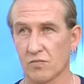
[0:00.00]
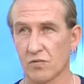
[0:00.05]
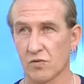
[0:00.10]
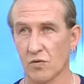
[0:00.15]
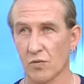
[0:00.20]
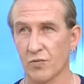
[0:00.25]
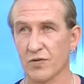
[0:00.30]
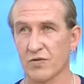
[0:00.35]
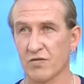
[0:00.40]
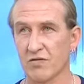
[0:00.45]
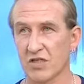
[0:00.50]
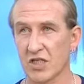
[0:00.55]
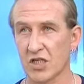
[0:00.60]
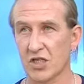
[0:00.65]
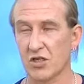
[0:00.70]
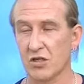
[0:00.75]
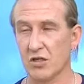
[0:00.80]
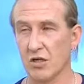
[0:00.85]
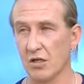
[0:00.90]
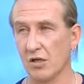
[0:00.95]
Собственного
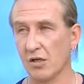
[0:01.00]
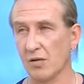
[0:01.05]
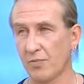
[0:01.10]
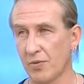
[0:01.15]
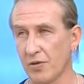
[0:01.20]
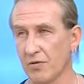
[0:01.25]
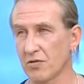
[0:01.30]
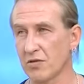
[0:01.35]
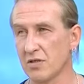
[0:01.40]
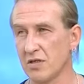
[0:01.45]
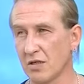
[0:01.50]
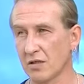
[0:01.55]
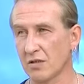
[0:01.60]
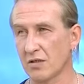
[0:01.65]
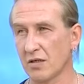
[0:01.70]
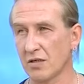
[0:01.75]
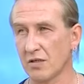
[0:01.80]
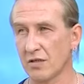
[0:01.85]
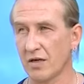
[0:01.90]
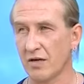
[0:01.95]
сочинения плюс
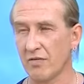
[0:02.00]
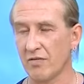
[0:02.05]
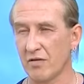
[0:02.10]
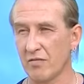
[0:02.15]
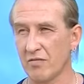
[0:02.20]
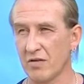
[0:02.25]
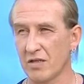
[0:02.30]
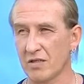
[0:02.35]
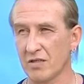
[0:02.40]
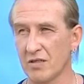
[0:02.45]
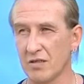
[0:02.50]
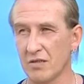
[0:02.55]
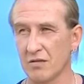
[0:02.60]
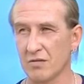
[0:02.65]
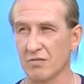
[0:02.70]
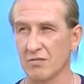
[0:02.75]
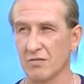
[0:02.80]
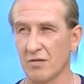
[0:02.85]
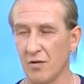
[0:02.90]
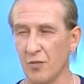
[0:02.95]
некоторые кавер-версии
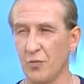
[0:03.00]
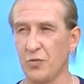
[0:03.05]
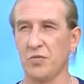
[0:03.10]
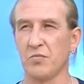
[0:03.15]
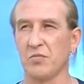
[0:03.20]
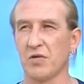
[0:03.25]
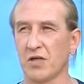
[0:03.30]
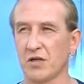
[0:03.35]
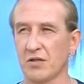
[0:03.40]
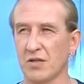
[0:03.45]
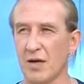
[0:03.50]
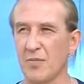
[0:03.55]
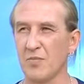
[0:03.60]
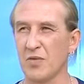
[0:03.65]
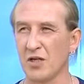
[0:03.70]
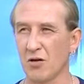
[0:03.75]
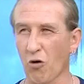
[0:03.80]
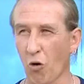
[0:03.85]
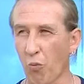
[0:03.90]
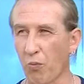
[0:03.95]
любимых
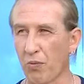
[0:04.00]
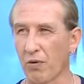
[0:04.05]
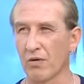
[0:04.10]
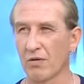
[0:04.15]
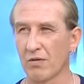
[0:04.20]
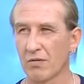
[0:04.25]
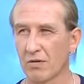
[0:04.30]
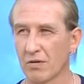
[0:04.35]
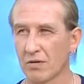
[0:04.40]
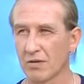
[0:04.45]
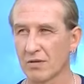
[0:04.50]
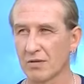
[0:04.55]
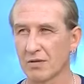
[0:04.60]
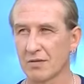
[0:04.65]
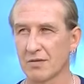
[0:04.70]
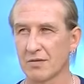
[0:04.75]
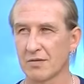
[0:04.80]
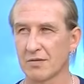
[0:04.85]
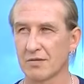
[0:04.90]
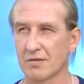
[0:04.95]
нами групп.
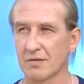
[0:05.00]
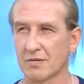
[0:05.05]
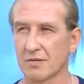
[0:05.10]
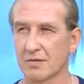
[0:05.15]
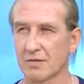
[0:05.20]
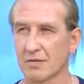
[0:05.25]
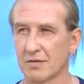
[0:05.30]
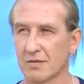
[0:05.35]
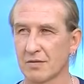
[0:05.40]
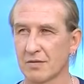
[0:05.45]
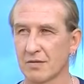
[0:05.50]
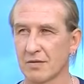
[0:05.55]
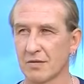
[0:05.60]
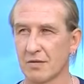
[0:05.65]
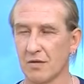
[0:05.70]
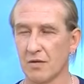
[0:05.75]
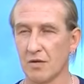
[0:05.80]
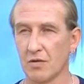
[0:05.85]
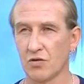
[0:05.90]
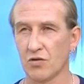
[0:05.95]
Каких?
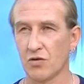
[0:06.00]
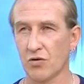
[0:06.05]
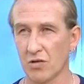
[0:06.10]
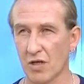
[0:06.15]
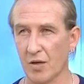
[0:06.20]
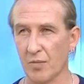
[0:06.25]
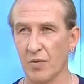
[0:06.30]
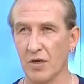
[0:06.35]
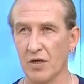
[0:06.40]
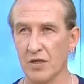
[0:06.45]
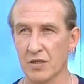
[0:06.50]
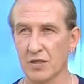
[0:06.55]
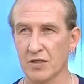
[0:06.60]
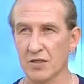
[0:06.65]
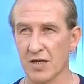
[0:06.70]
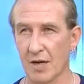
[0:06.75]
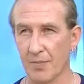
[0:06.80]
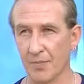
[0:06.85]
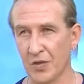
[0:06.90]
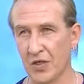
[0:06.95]
«Черный
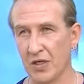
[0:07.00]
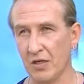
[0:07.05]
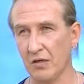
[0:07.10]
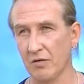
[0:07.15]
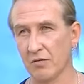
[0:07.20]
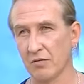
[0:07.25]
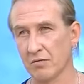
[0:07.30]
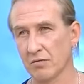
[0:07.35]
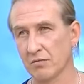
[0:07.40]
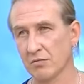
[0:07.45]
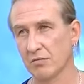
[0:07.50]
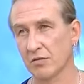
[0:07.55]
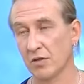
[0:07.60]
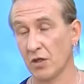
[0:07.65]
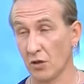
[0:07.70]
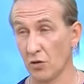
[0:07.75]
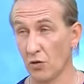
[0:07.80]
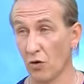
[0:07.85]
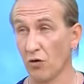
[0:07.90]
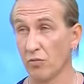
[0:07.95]
обелиск», «Замки»,
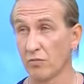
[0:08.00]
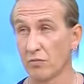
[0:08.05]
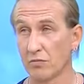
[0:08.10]
«Кино».